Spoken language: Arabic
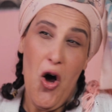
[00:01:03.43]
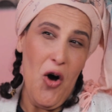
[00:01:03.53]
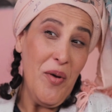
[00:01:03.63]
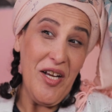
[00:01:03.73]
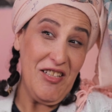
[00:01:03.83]

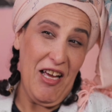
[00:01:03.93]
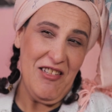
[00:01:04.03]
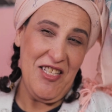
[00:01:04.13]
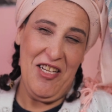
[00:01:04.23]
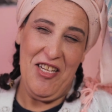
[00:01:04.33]
عمرك
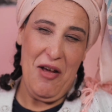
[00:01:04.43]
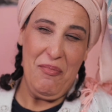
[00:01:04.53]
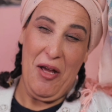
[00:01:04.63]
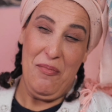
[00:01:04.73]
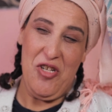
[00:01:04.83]
دخلت علينا
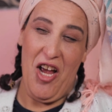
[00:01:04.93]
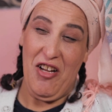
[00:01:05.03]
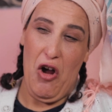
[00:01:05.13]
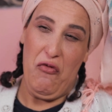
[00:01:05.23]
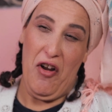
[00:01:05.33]
بكبش
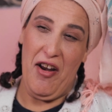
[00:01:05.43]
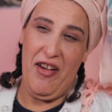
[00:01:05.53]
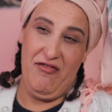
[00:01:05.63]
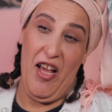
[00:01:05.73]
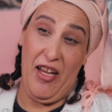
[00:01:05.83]
هكا
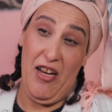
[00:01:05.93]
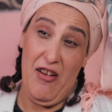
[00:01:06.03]
وفرحتنا كي